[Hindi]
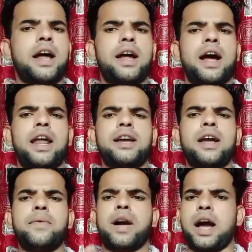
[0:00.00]
खाना हालांकि
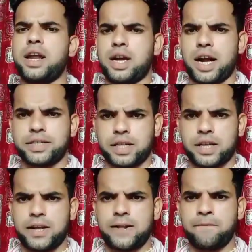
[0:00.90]
हमें खाना खा
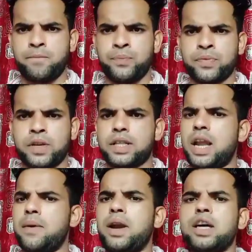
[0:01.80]
सकते हैं
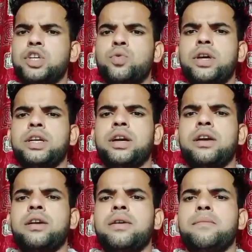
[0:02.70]
इतना बड़ा इशू नहीं है
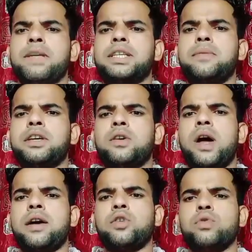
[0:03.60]
वैसे में
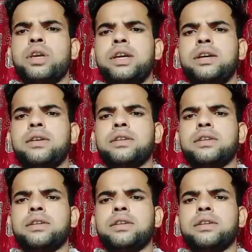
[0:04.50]
क्या क्योंकि